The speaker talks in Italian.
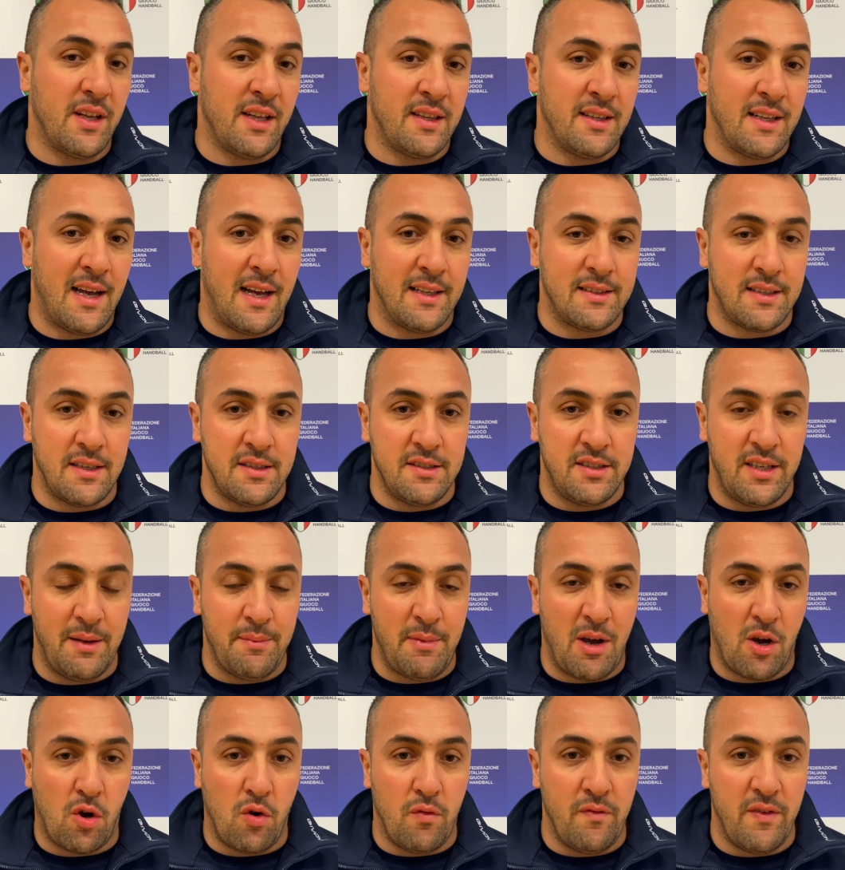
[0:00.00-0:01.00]
di andata
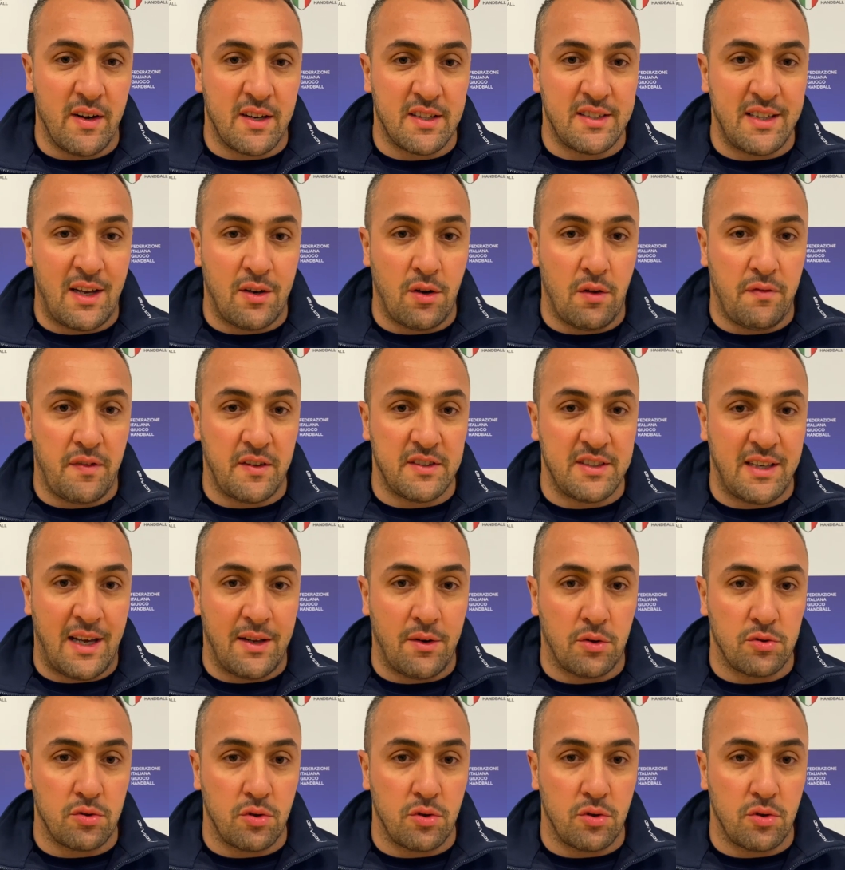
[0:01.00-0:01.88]
insieme a Conversano e Fasano